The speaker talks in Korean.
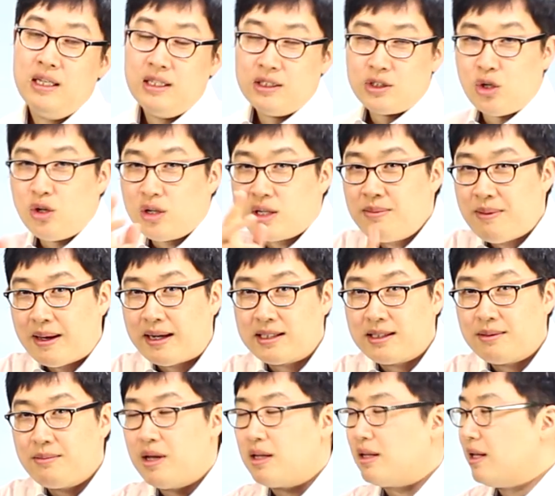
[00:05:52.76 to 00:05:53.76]
정확히
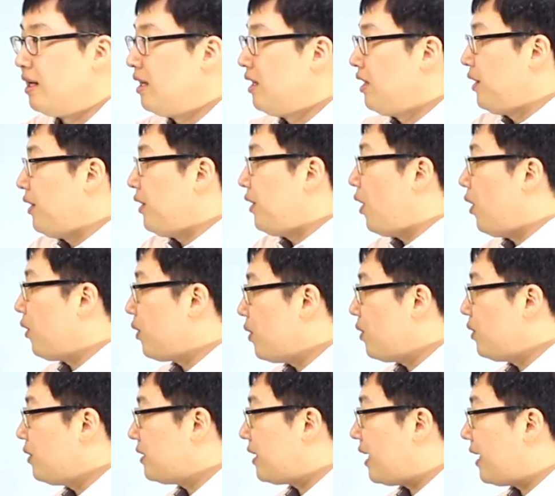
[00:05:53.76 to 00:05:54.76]
말하자면
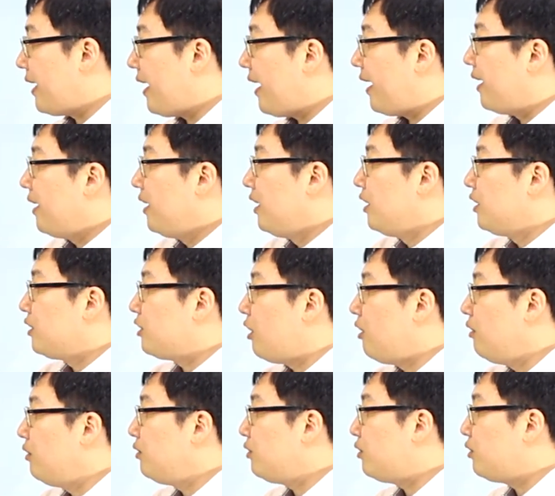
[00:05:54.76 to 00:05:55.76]
형용사의
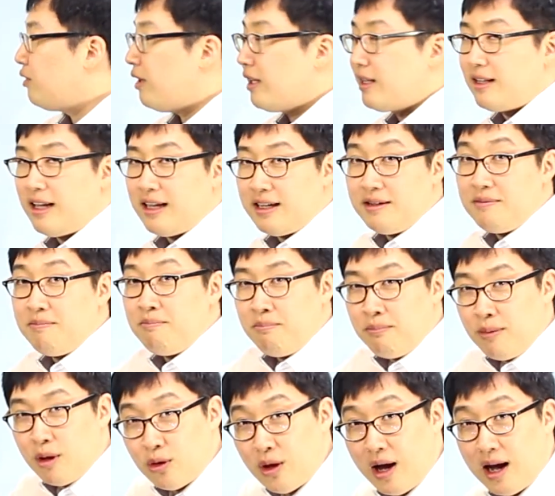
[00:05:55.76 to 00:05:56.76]
성수에 따른
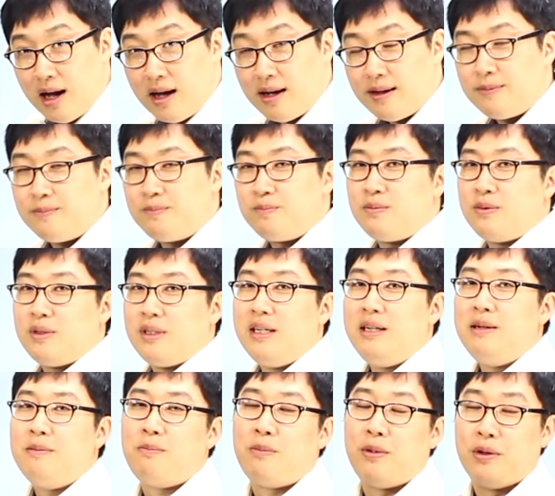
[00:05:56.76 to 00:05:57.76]

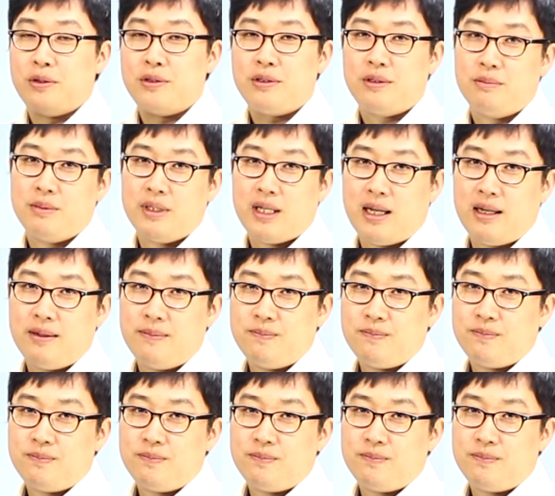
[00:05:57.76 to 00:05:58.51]
변화를 배웠습니다.